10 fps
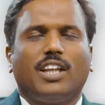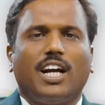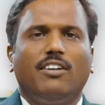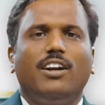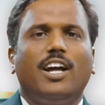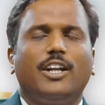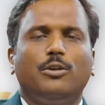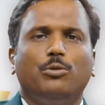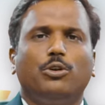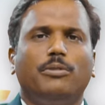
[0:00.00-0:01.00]
தகவல்
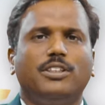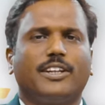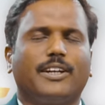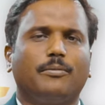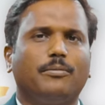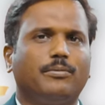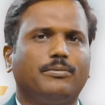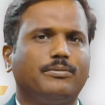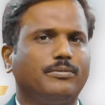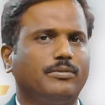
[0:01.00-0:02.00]
அறியும் உரிமை சட்டம்
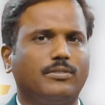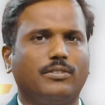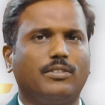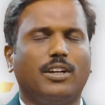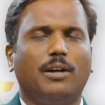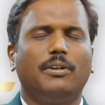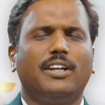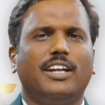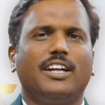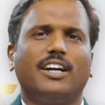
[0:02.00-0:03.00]

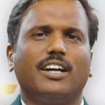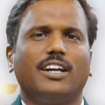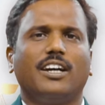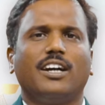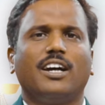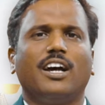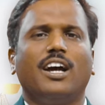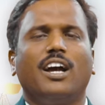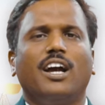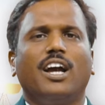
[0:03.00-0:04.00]
அப்படின்னா என்ன
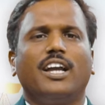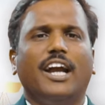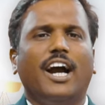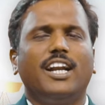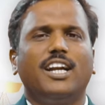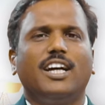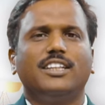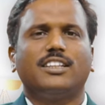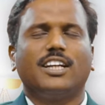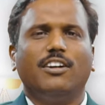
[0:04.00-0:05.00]
யாரெல்லாம்
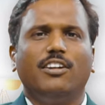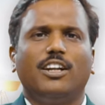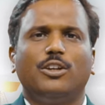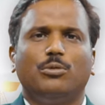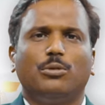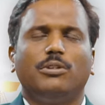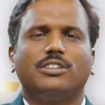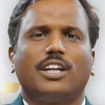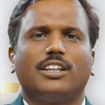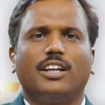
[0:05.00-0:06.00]
அந்த தகவல் அறியும் உரிமை
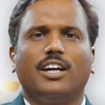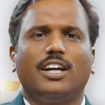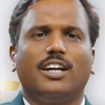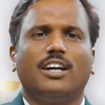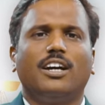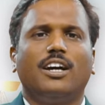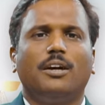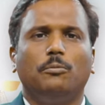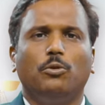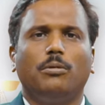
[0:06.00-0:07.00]
சட்டத்தில்
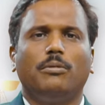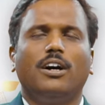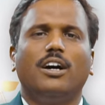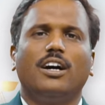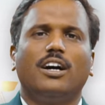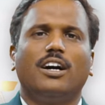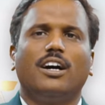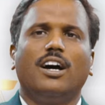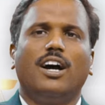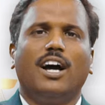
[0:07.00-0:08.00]
மூலமாக
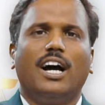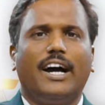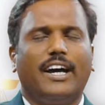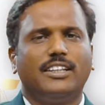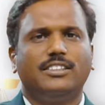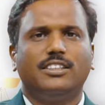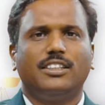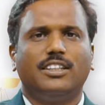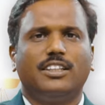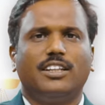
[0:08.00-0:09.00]
அரசு
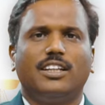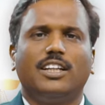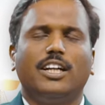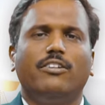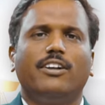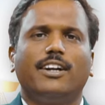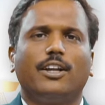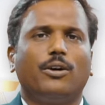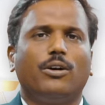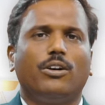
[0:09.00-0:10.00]

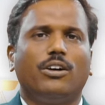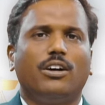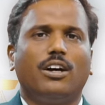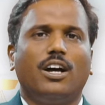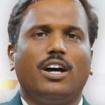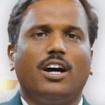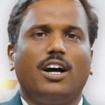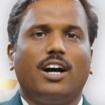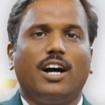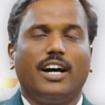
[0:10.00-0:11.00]
நிறுவனங்களையோ
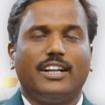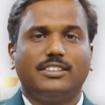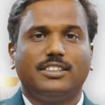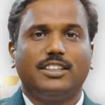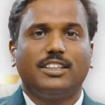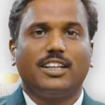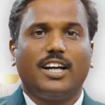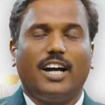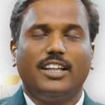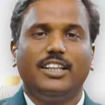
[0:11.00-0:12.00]
அரசு
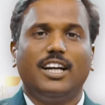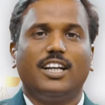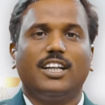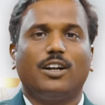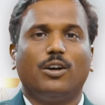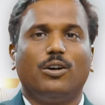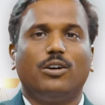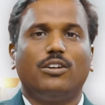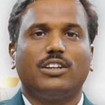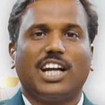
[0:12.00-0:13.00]
அதிகாரிகளையோ
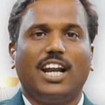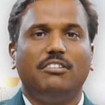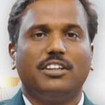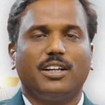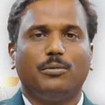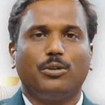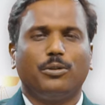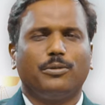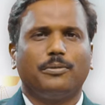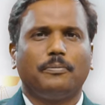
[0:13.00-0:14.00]
கேள்வி கேட்க
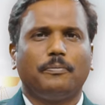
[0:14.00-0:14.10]
முடியும்